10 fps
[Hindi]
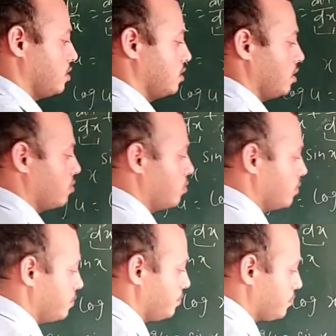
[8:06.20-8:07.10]
इट इज़ लिखो
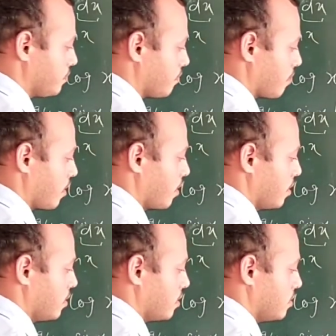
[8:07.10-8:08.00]

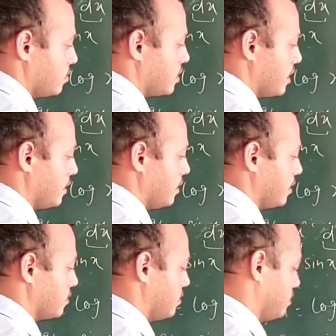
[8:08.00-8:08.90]
साइन एक्स